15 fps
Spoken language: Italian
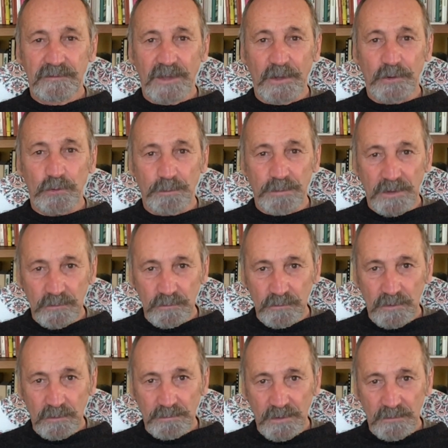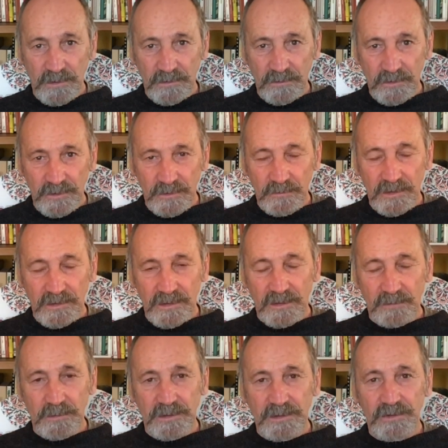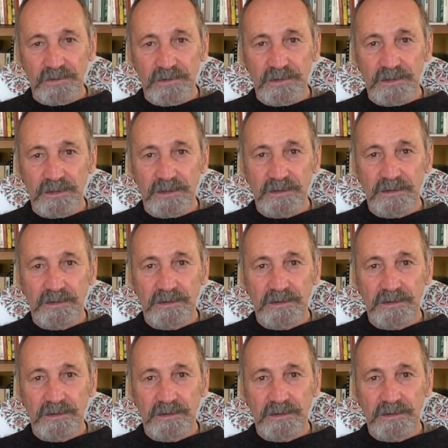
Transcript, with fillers: E soprattutto per quanto riguarda la medicina.